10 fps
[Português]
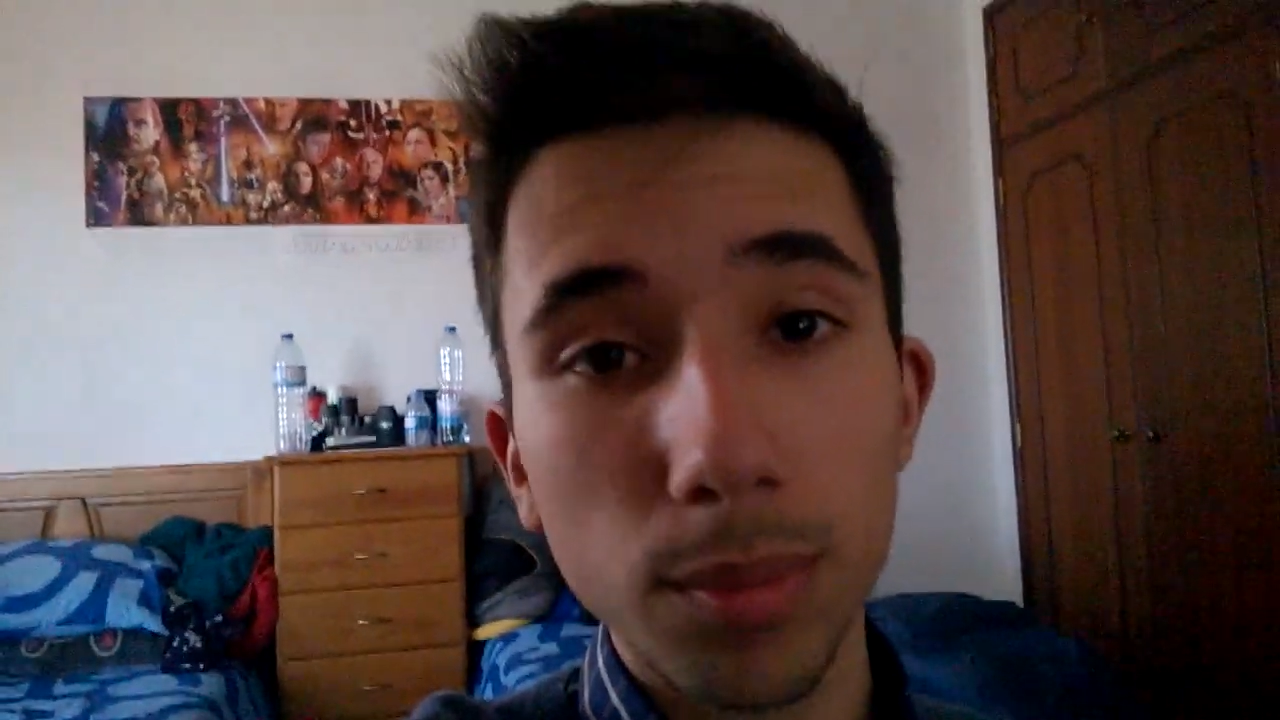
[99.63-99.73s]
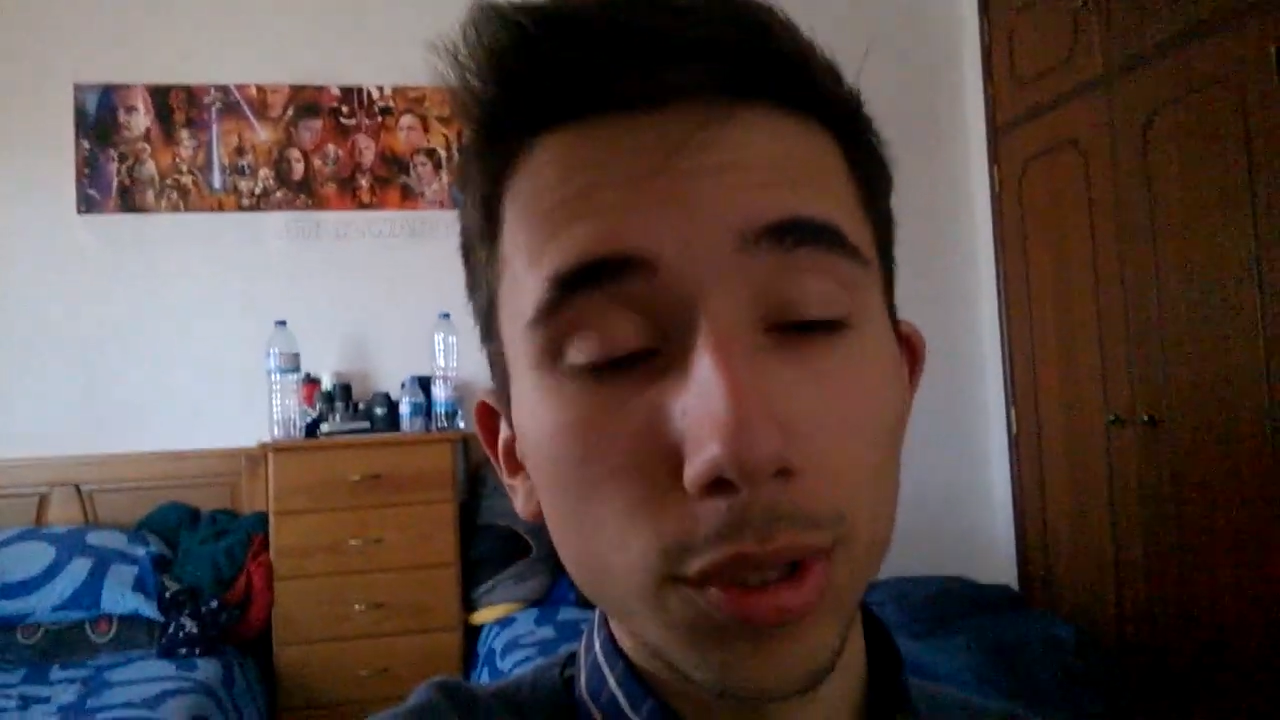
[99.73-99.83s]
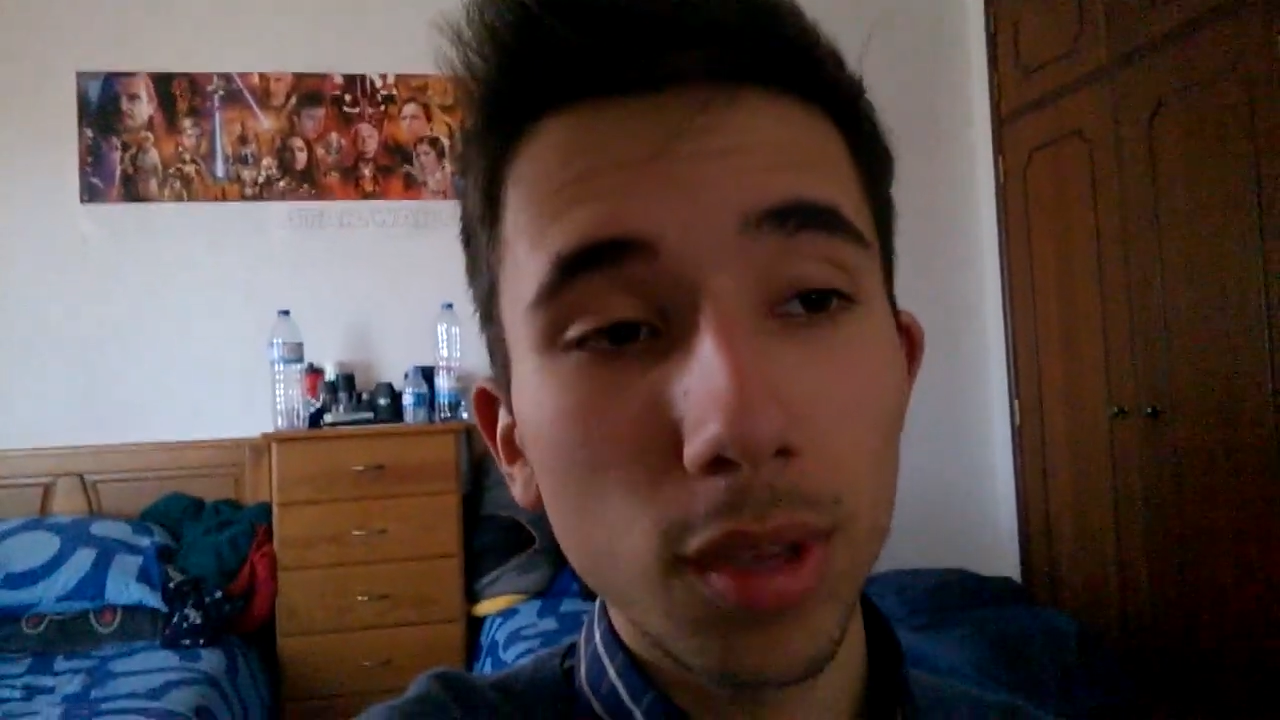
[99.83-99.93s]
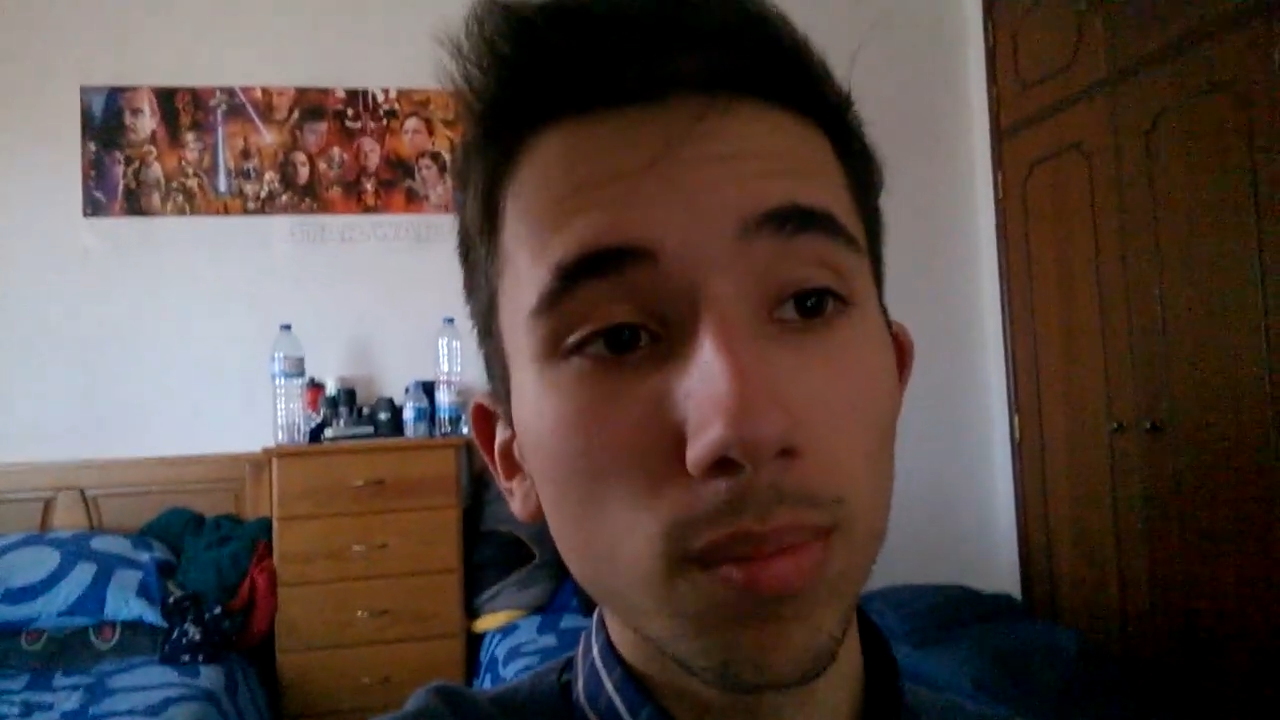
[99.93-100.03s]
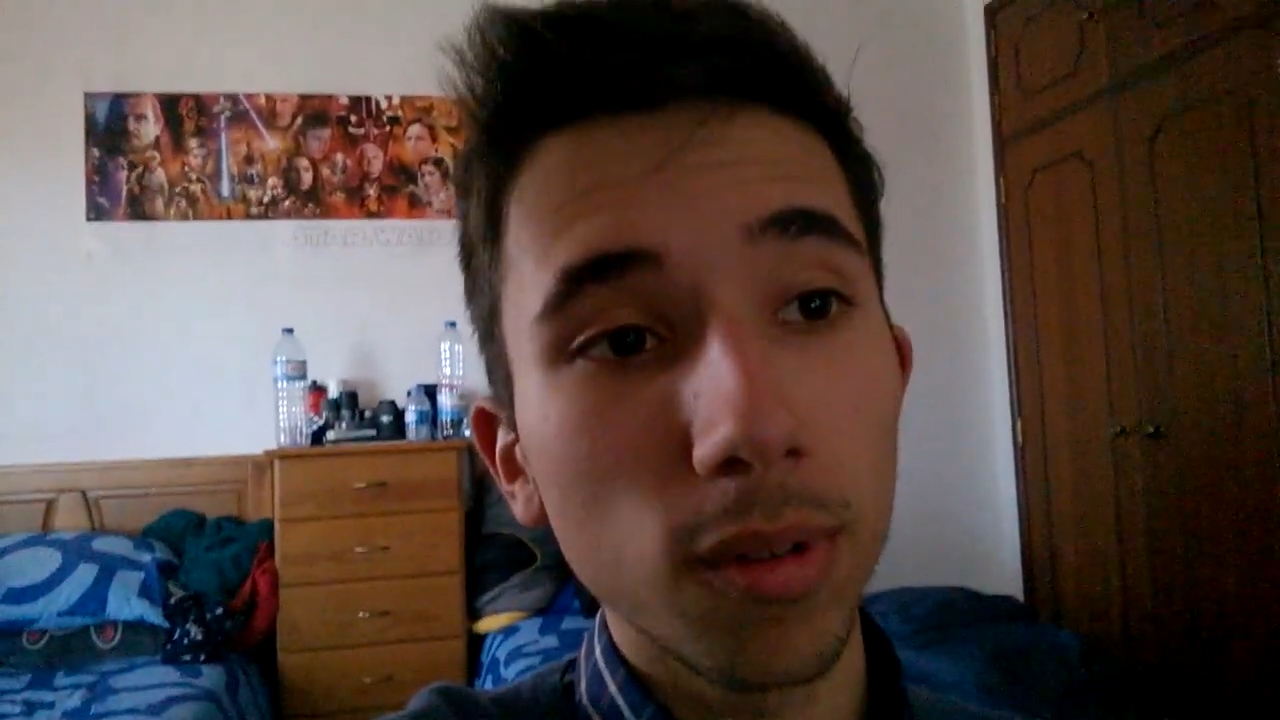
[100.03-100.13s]

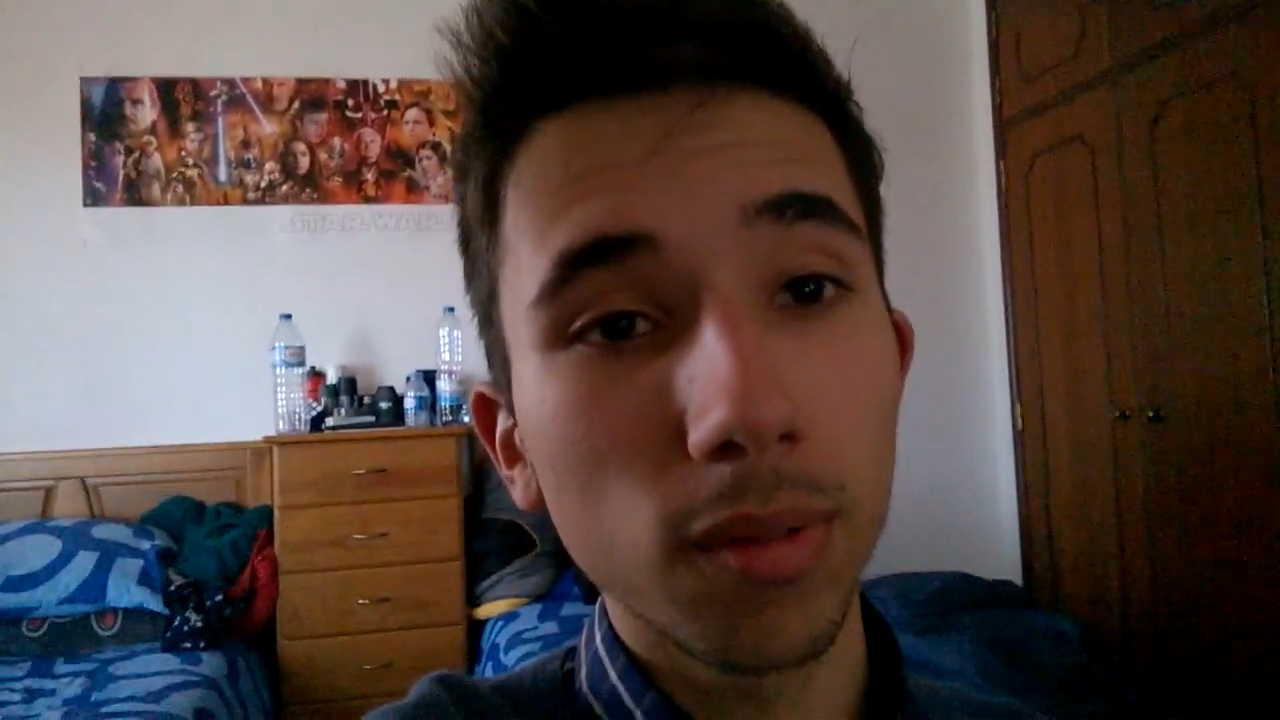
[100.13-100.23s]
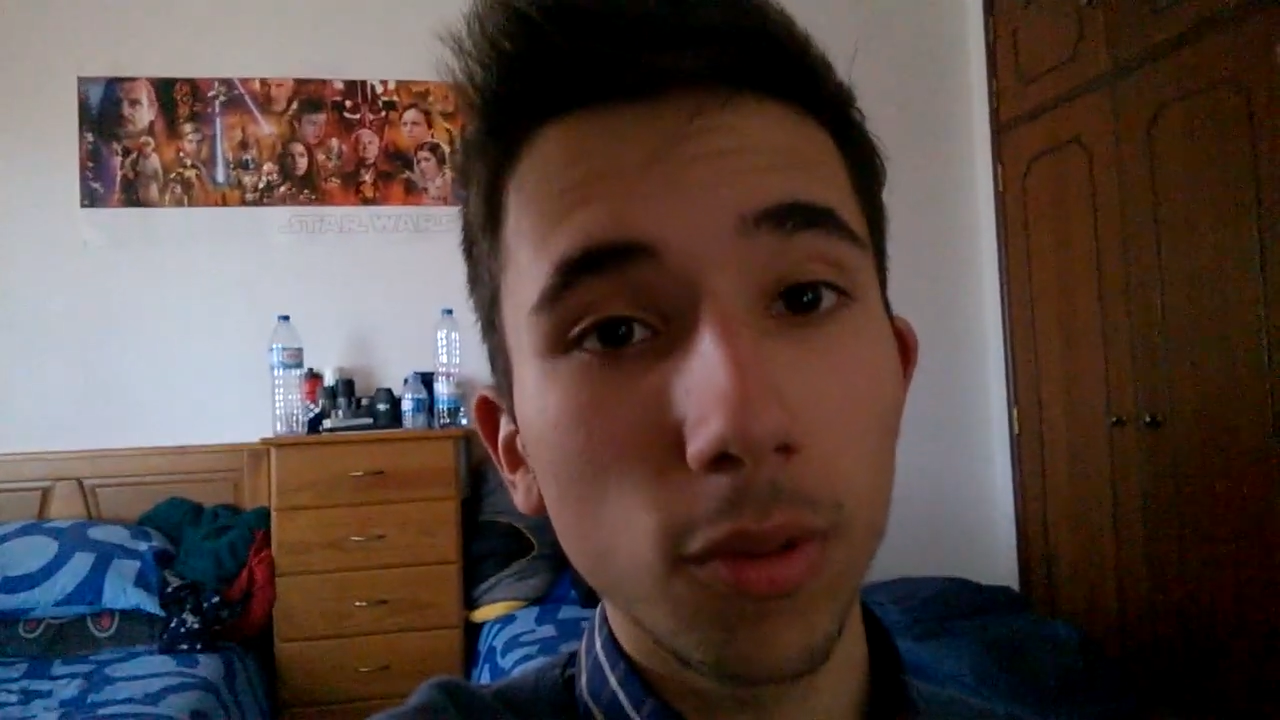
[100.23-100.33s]
bastante bom,